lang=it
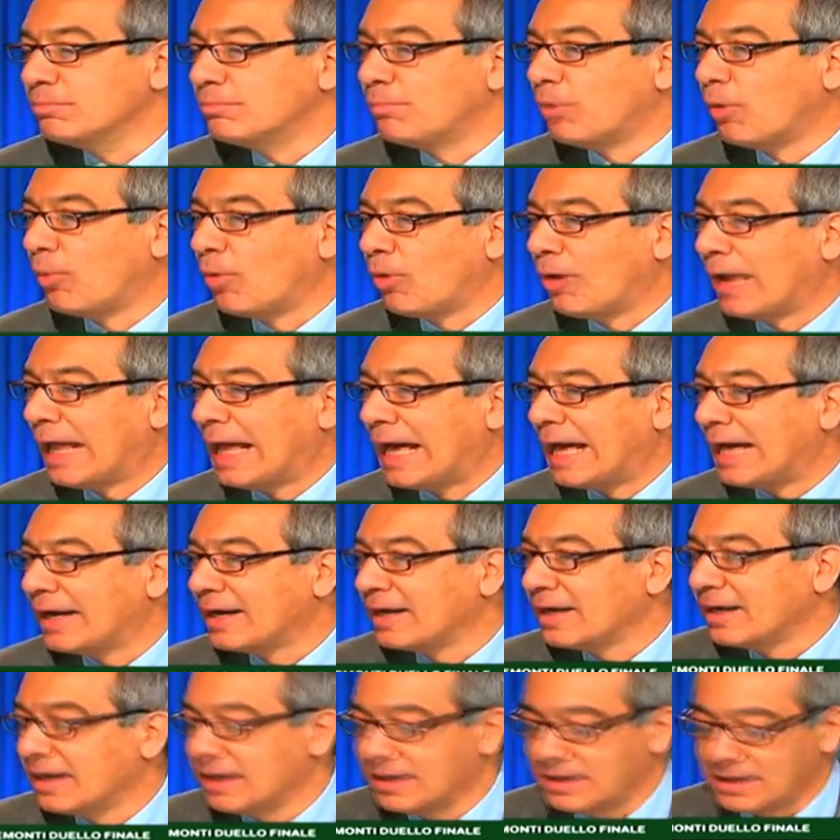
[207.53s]

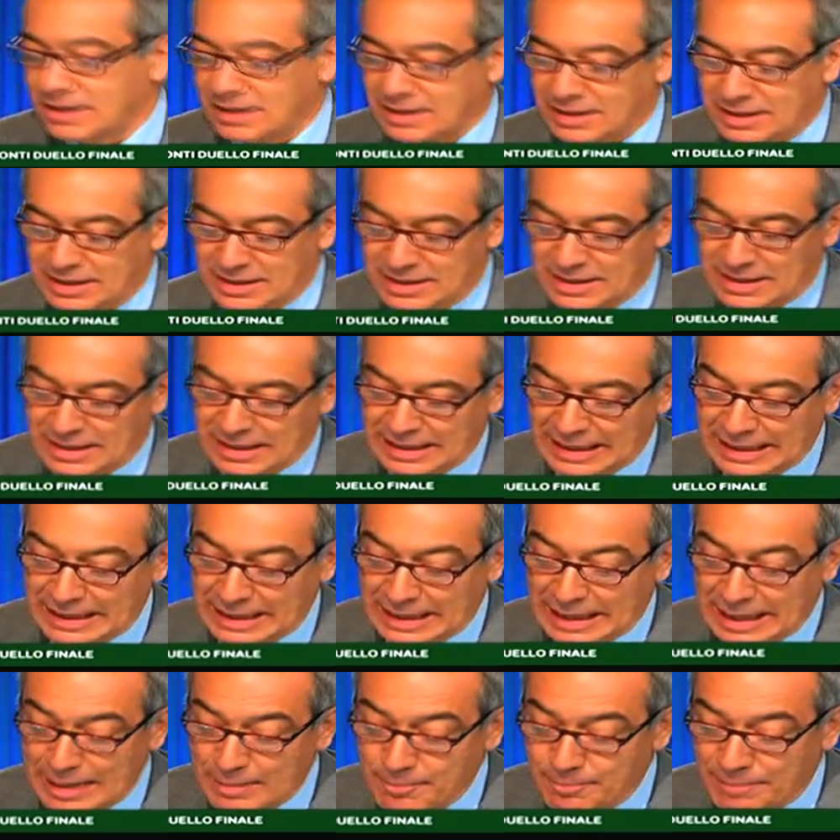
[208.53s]
popolari eh, in, in,
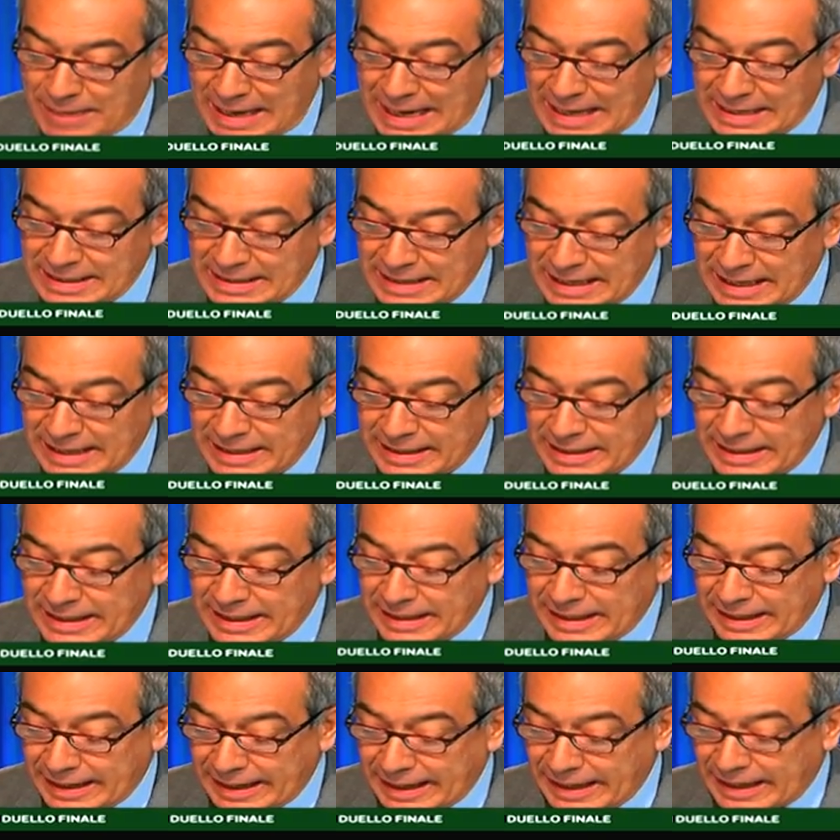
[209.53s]
Campania
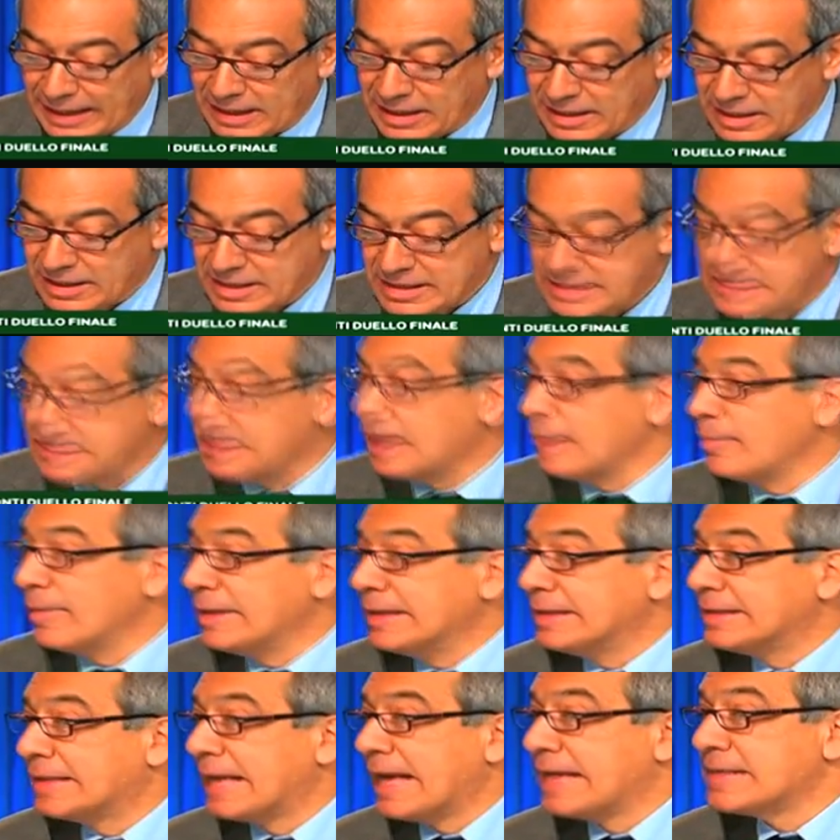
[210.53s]
e eh, si
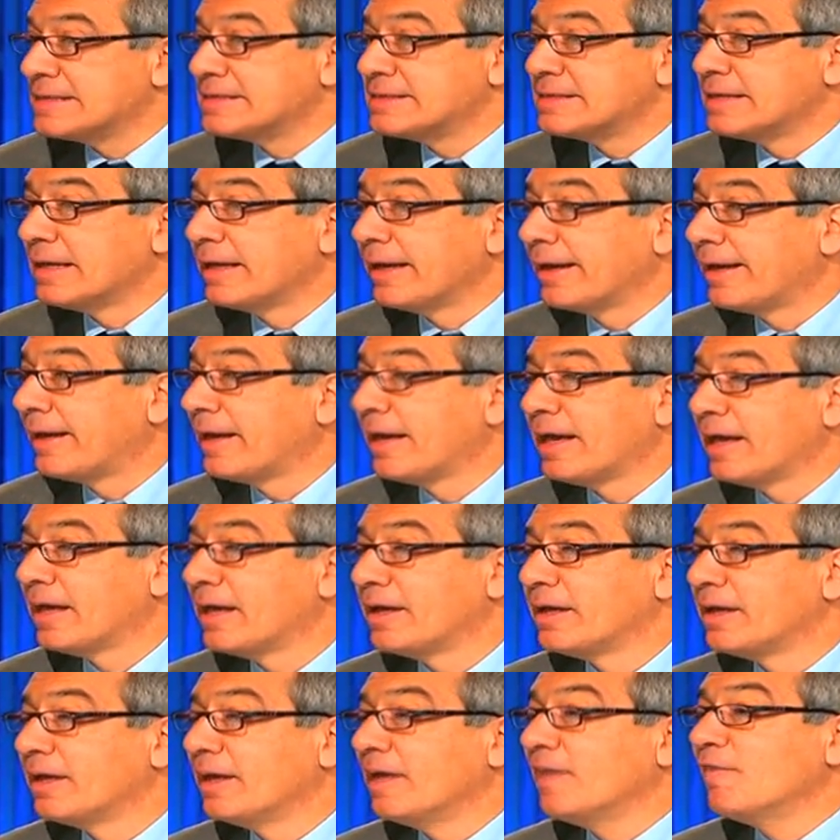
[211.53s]
lamentasse che
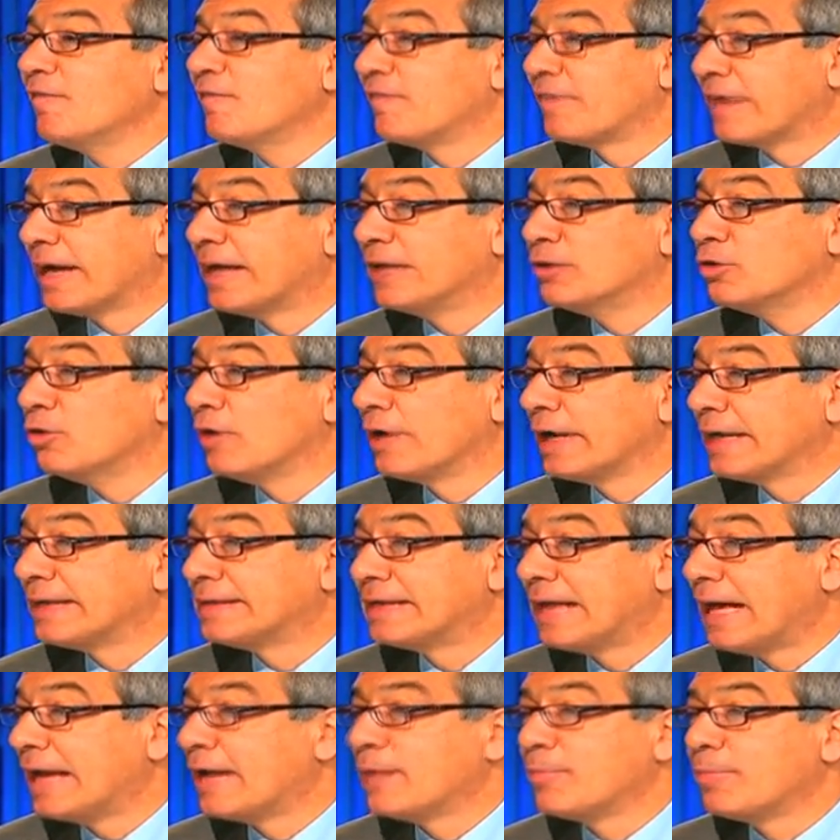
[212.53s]
eh, il freddo era
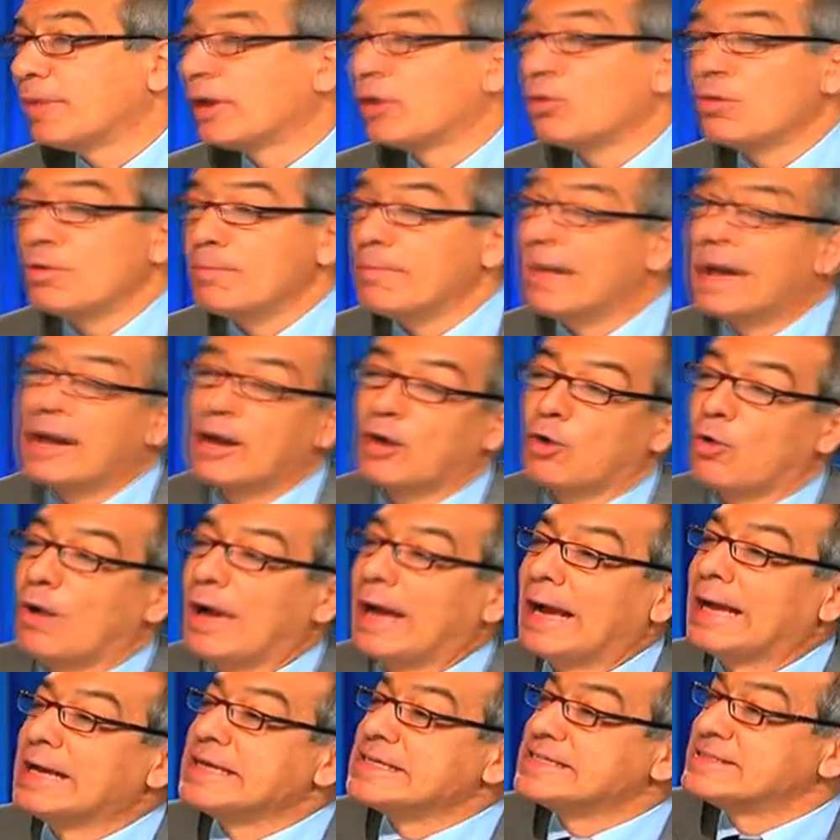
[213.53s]
tale per cui manco
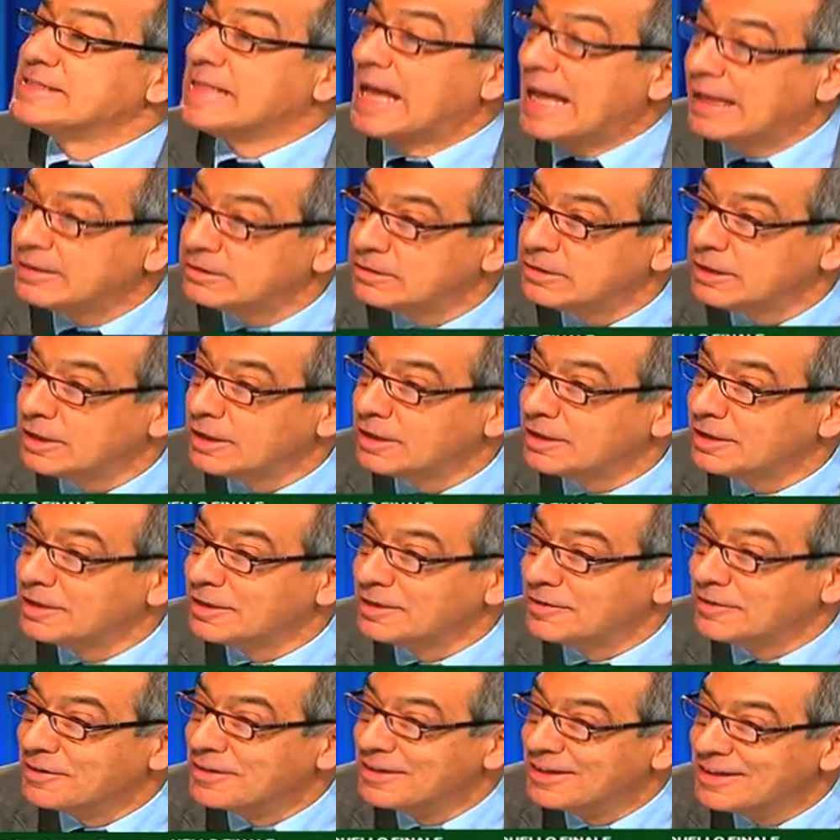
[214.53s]
a Gestad
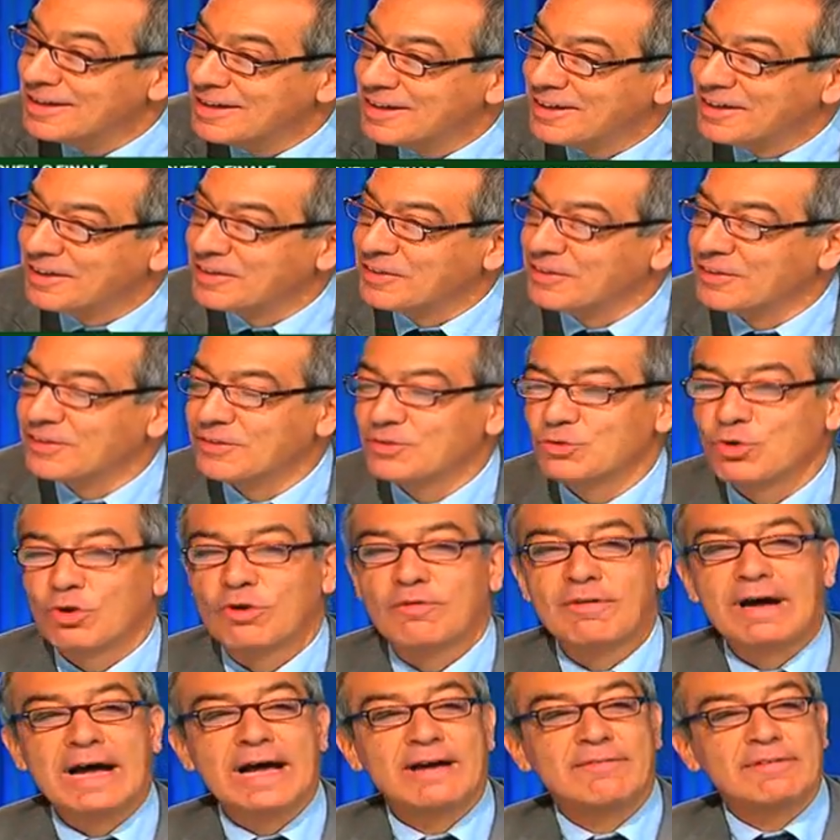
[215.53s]
eh, eh,
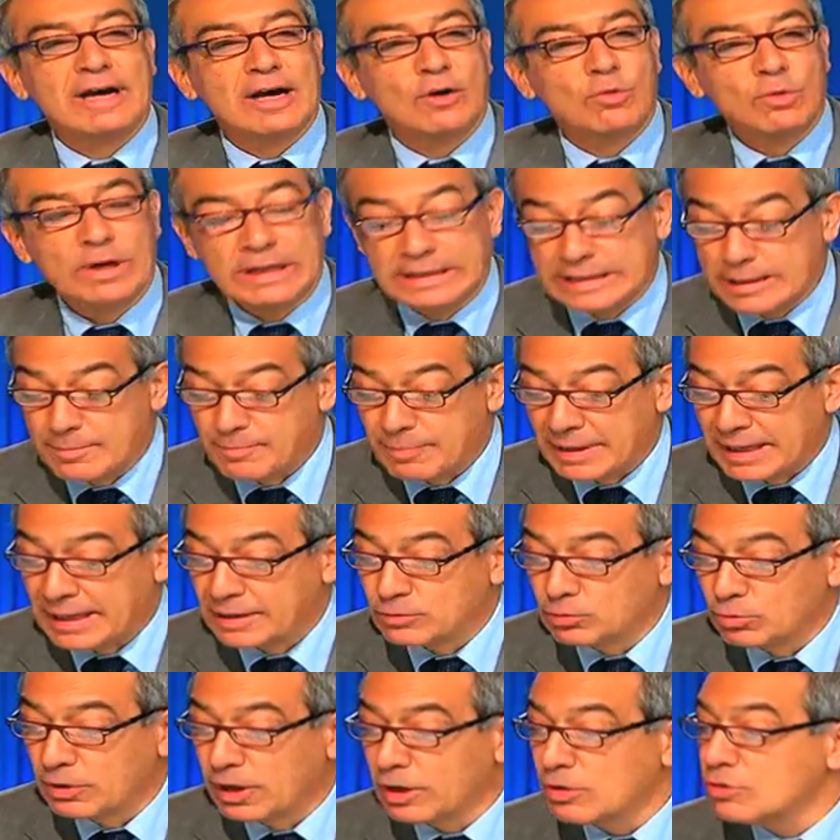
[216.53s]
trovava una
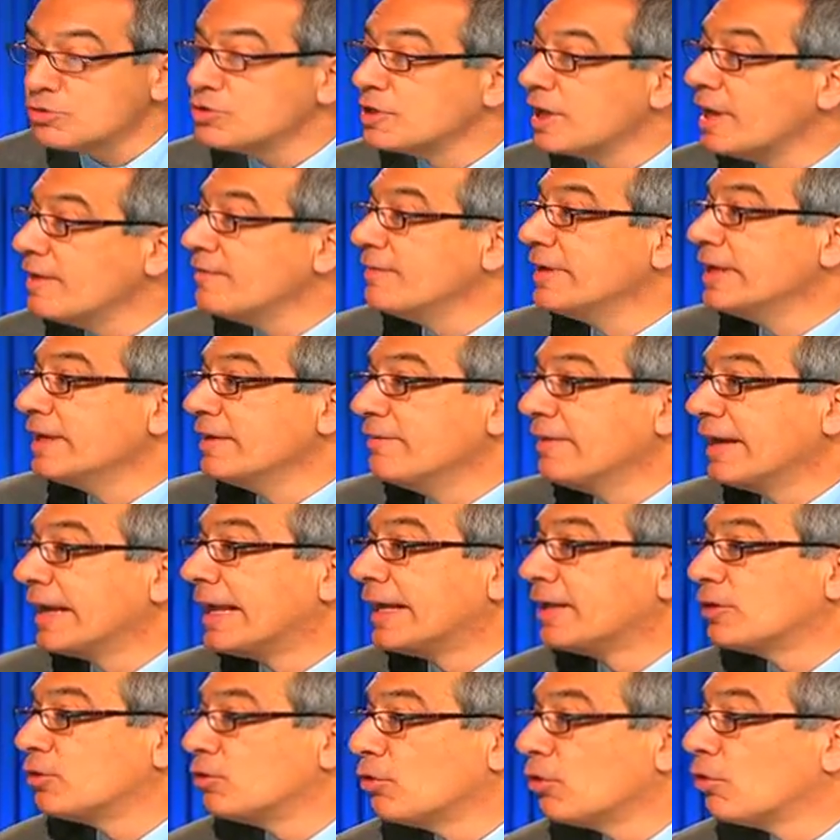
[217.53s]
temperatura così e veniva
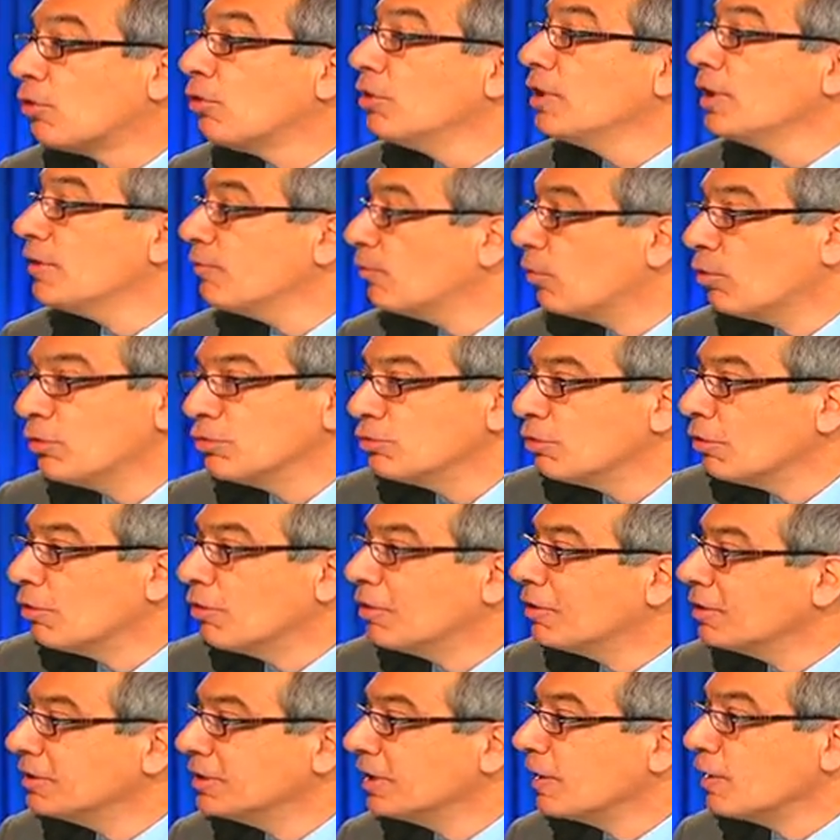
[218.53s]
eletto con il
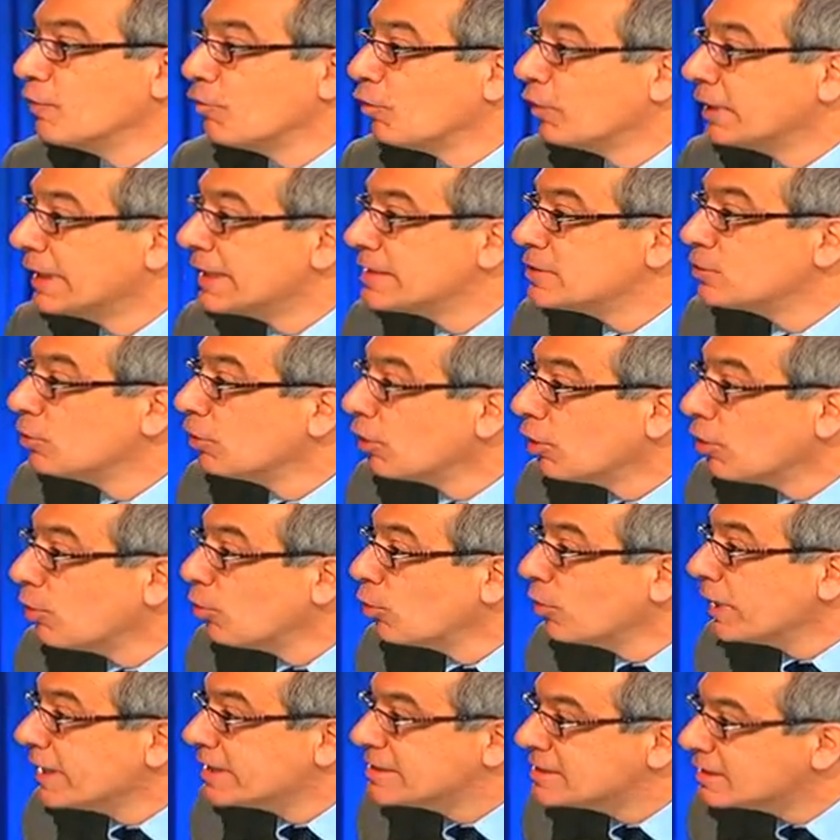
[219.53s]
voto di rifondazione
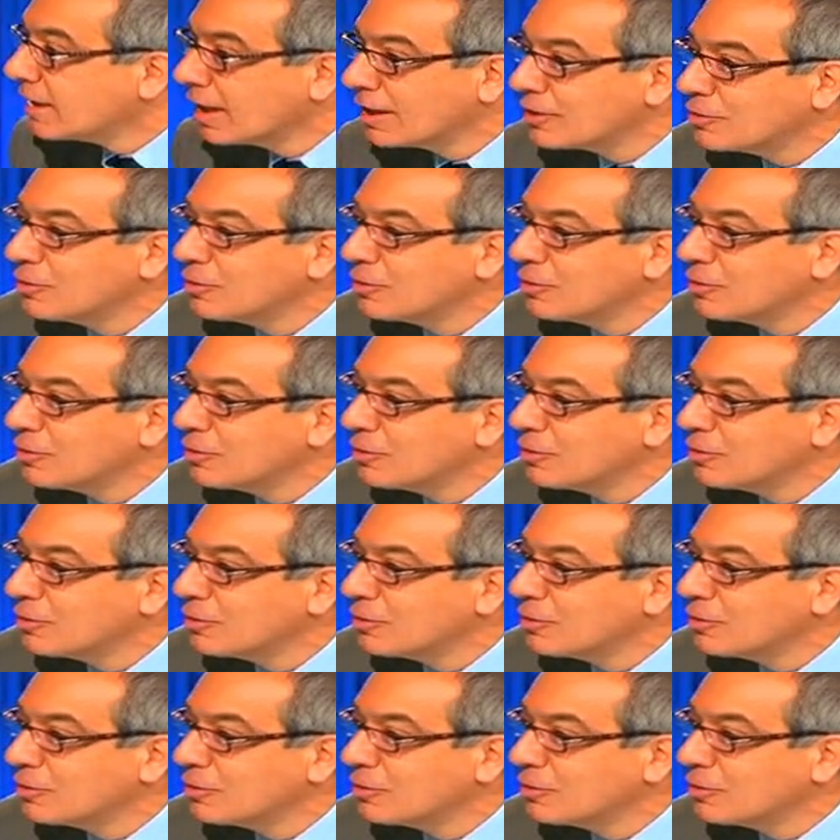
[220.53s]
comunista,